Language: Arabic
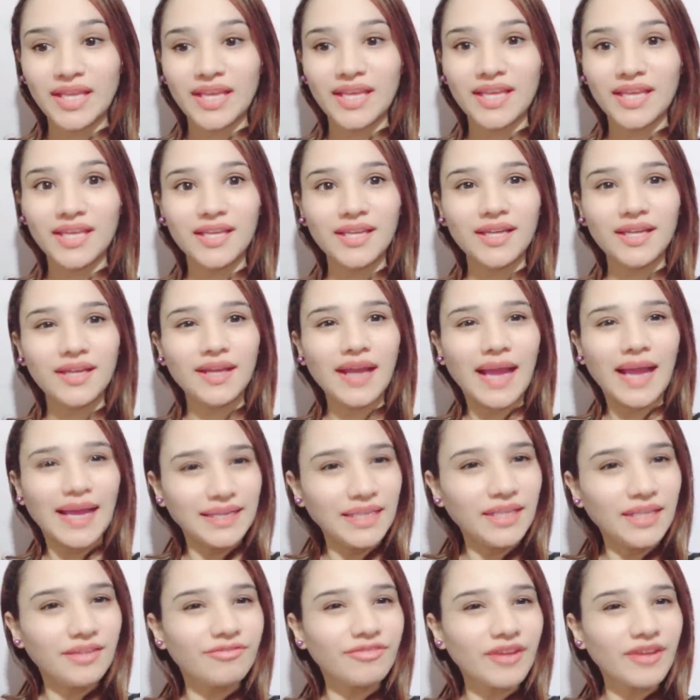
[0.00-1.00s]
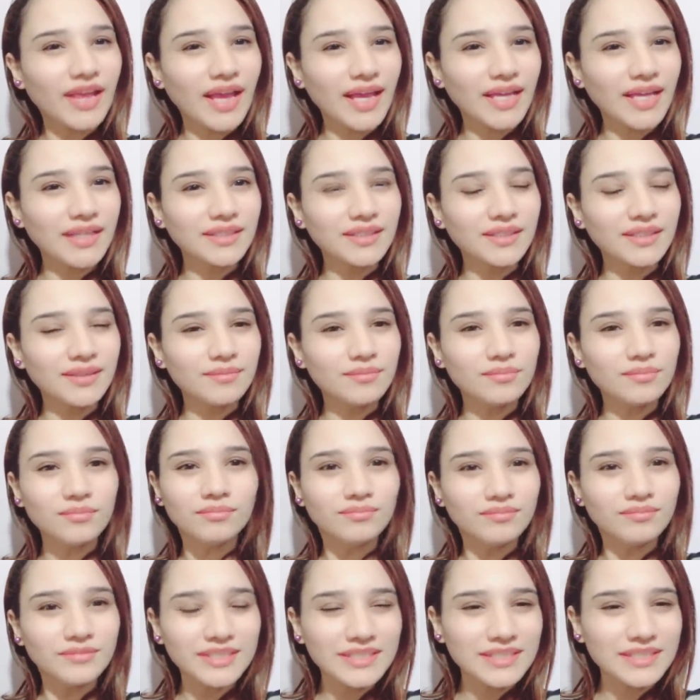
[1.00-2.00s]
آه، عنيف يعني
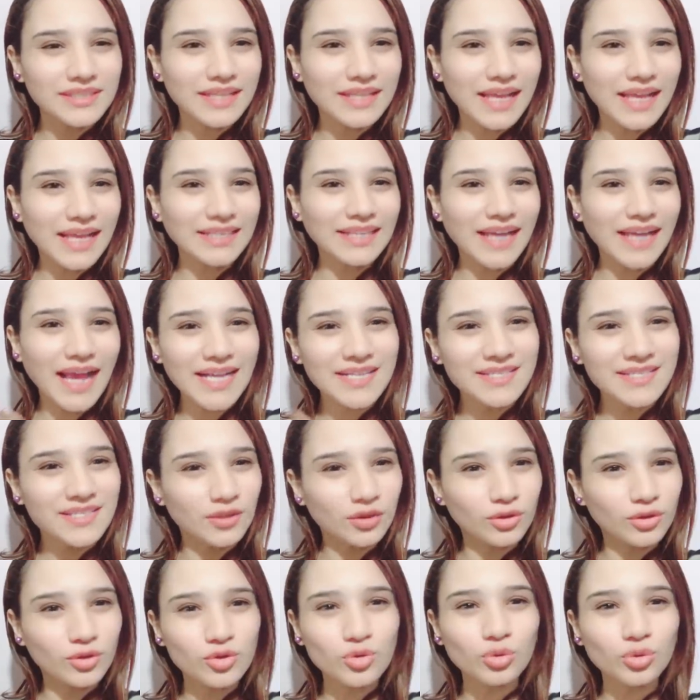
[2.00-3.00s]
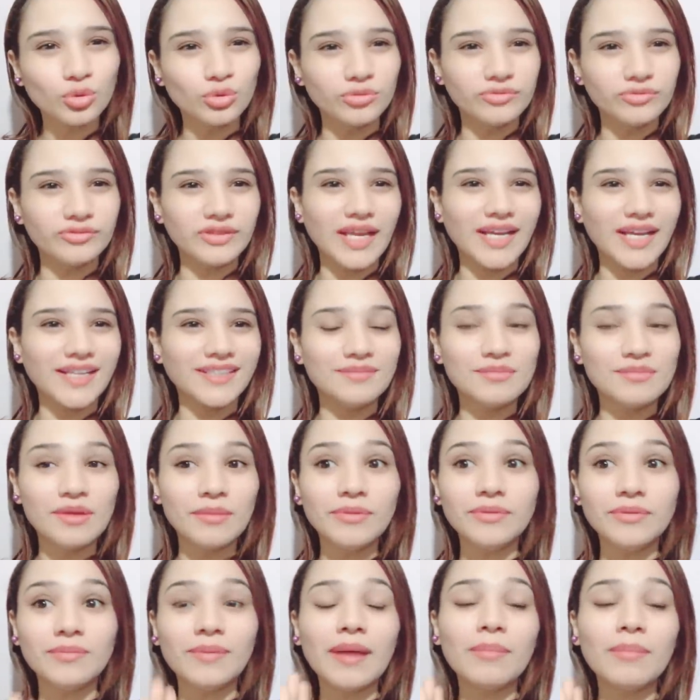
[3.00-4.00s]
يعني عكس الكسوف يعني ما
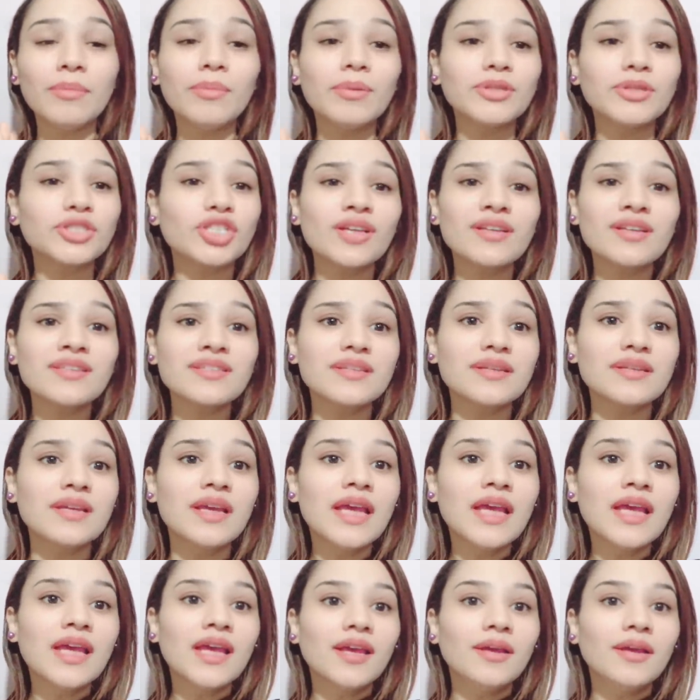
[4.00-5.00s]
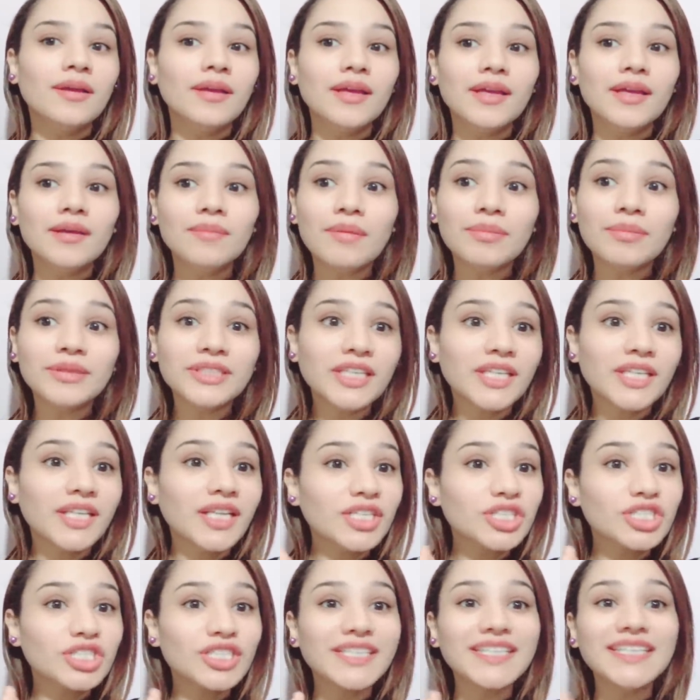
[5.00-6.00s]
بيبقى شخص آه، ما
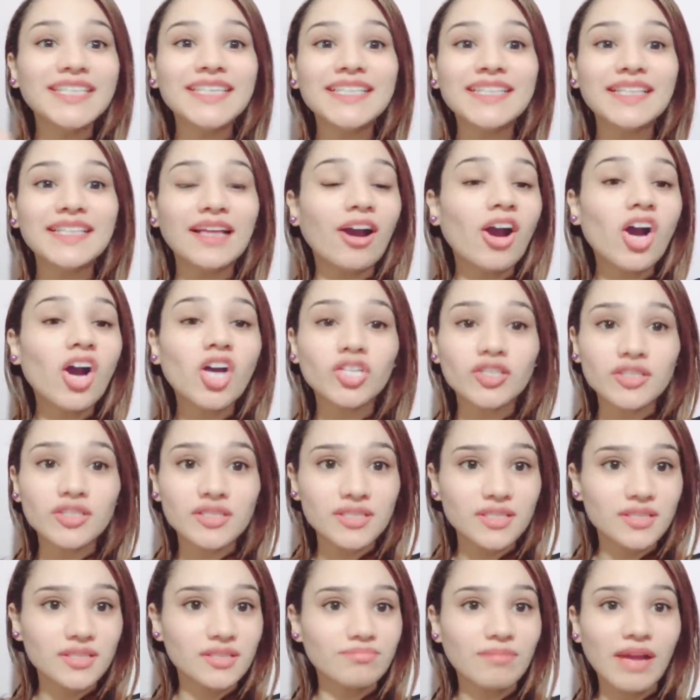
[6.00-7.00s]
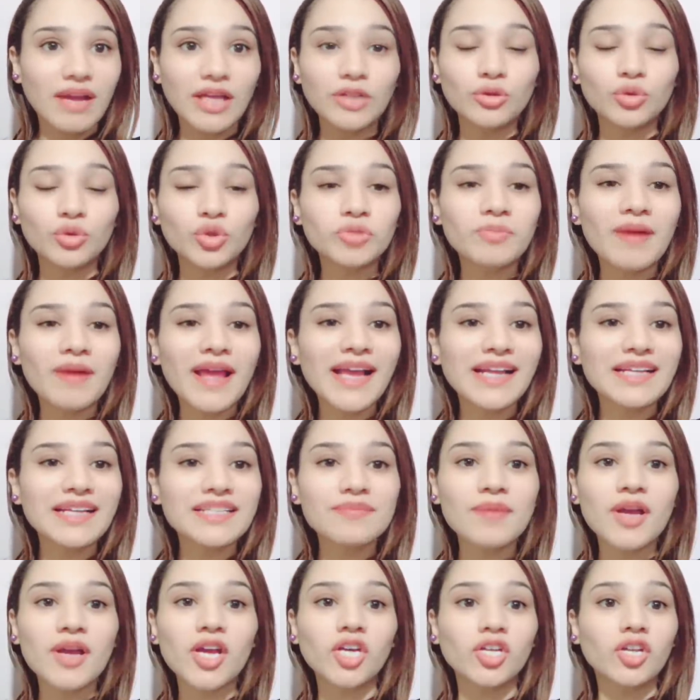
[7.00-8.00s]
بيتحركش الجيد خالص ما عندوش بقى حاجه
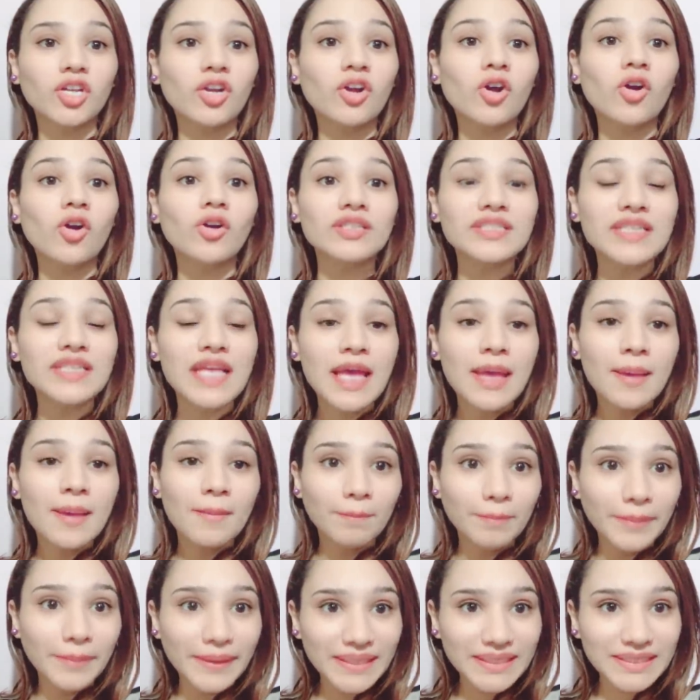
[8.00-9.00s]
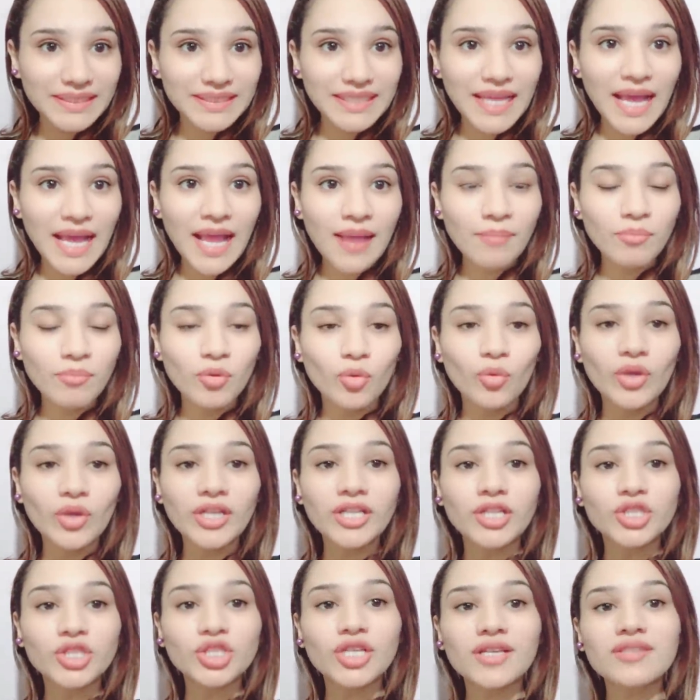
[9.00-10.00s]
اسمها احراج خالص بالدعم
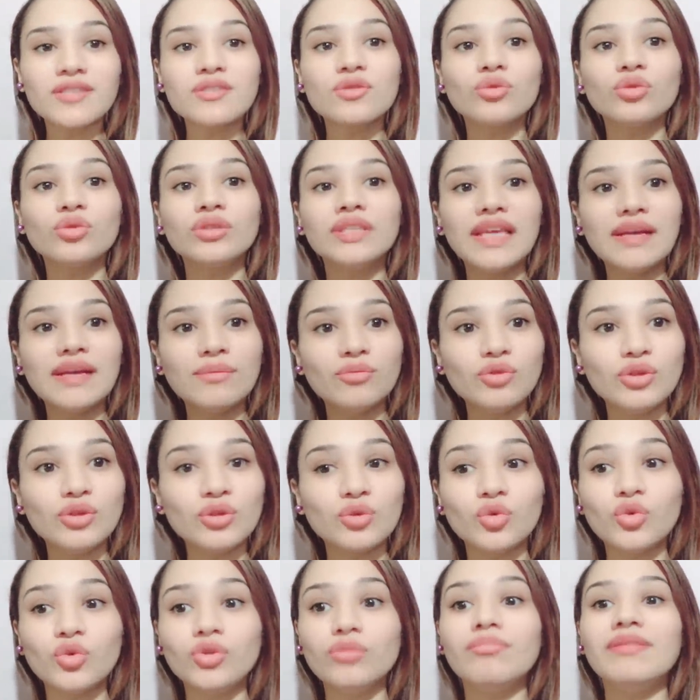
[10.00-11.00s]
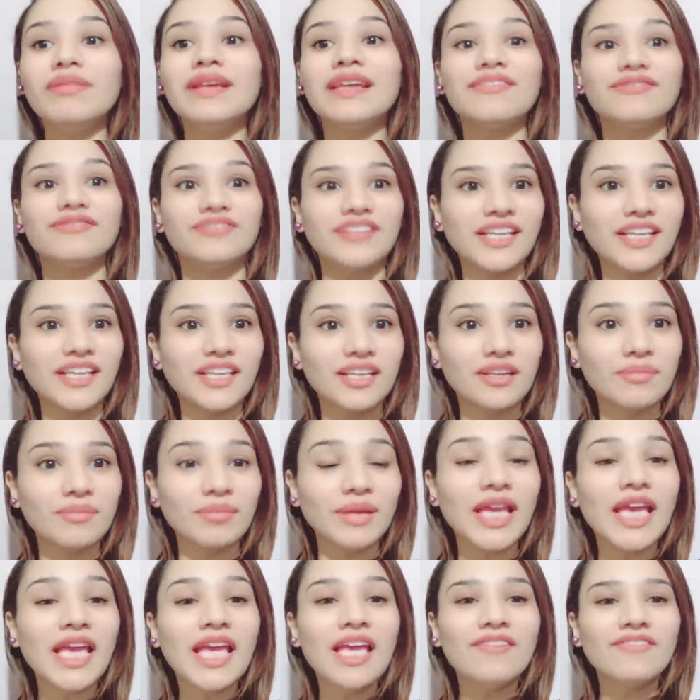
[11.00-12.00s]
وان شخص قدامه يكون بيفتخر
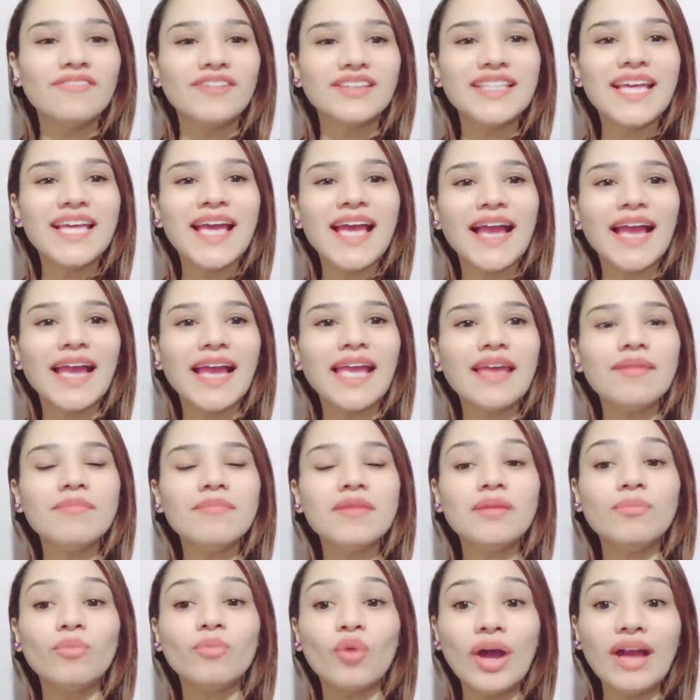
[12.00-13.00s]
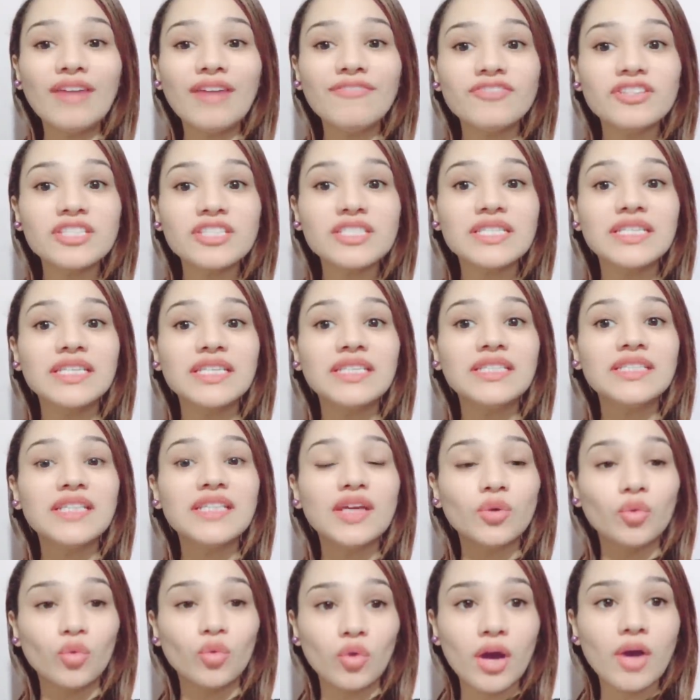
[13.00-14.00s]
بيه فده عامل محفز
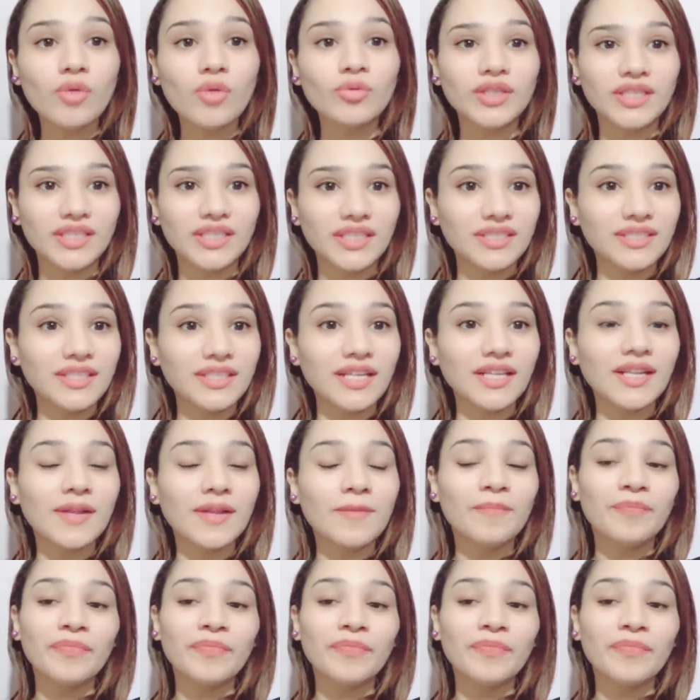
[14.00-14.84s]
جدا وقوي جدا